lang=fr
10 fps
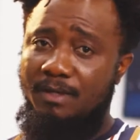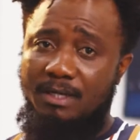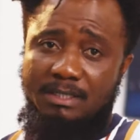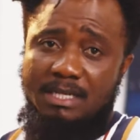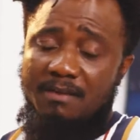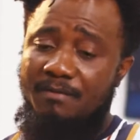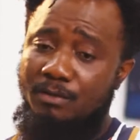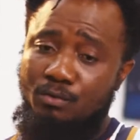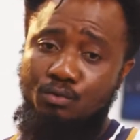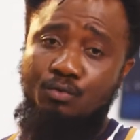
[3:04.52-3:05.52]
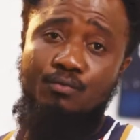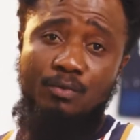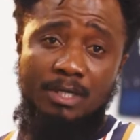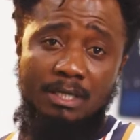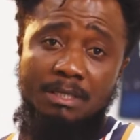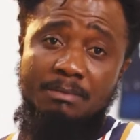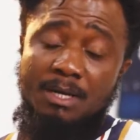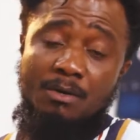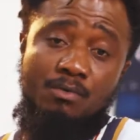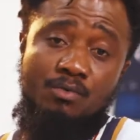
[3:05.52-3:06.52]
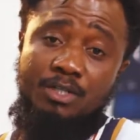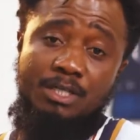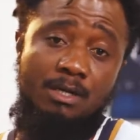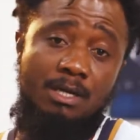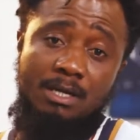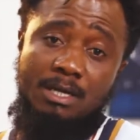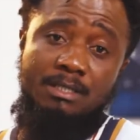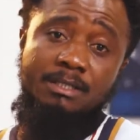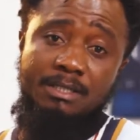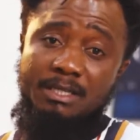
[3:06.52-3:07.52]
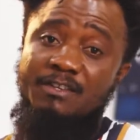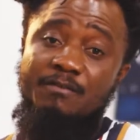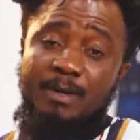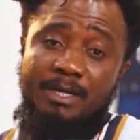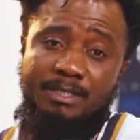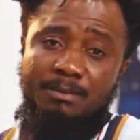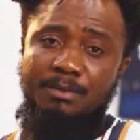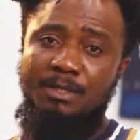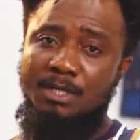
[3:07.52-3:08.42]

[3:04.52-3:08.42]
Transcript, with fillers: vers les arts, vers ce que je voulais. Il m'a encouragé à, lire des livres, par exemple.